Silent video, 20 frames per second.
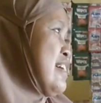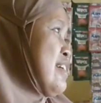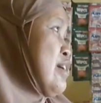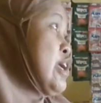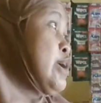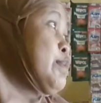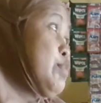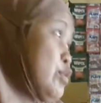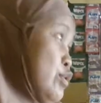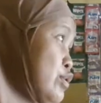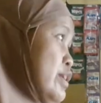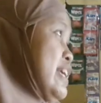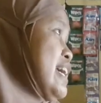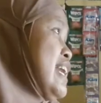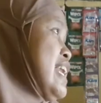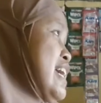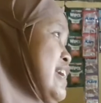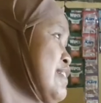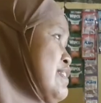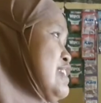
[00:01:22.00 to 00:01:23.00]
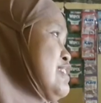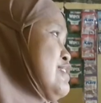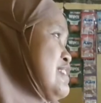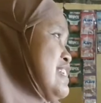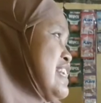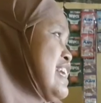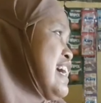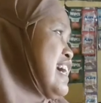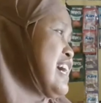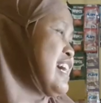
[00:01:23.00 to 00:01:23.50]
ibu yang lagi
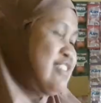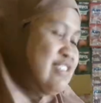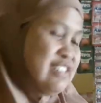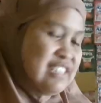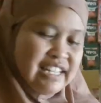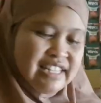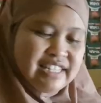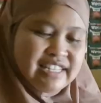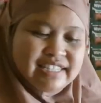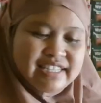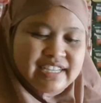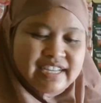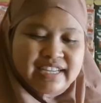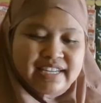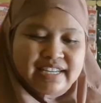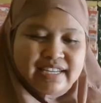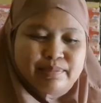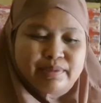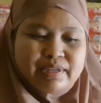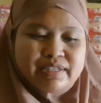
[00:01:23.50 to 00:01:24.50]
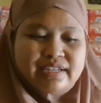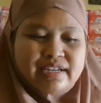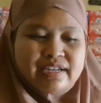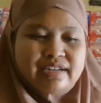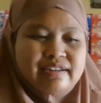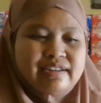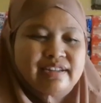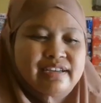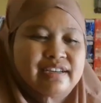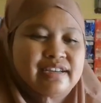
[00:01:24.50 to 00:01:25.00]
wisuda aduh cantik sekali
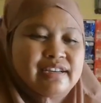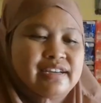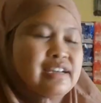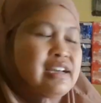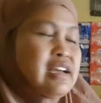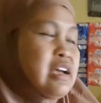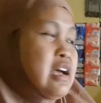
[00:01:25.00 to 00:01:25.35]
masya allah